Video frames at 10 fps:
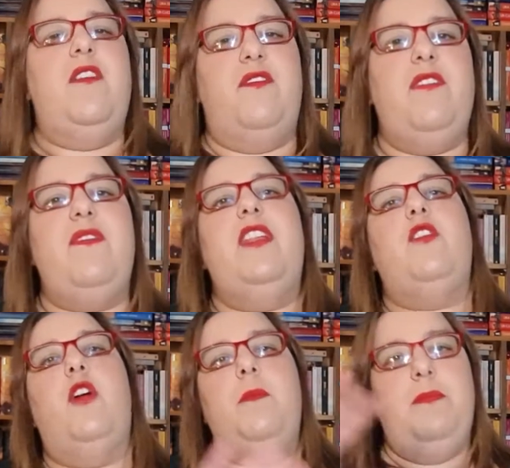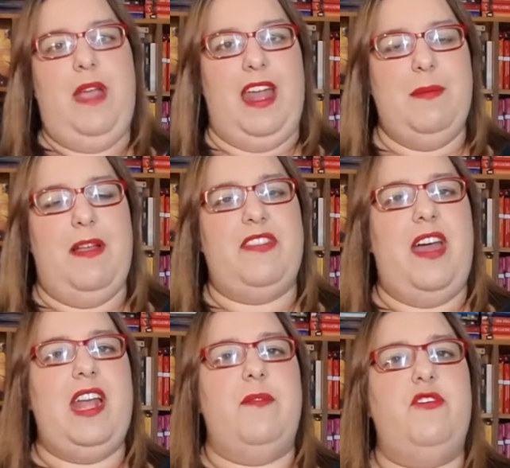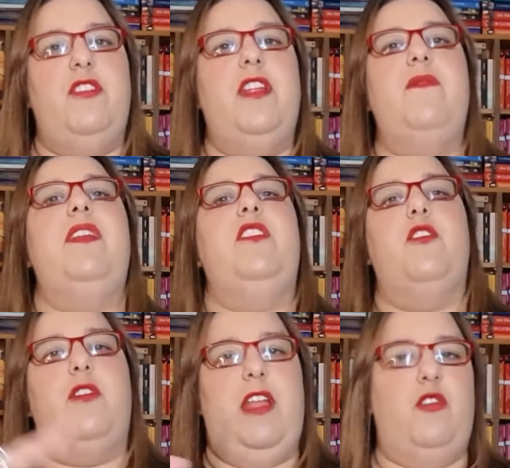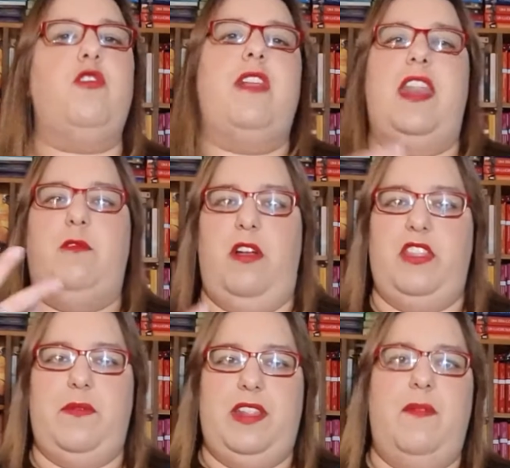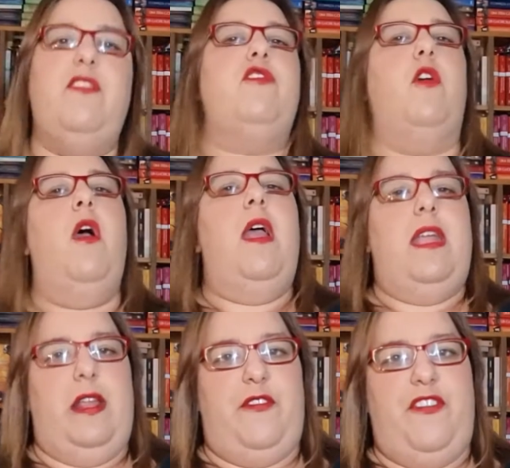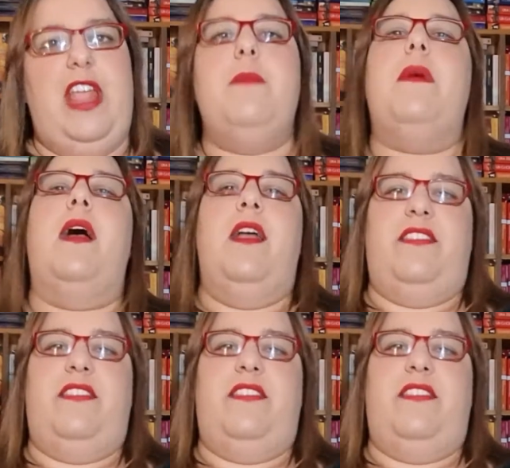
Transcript: vi invito a rimandare la visione del video e a tornare quando avrete visto il film.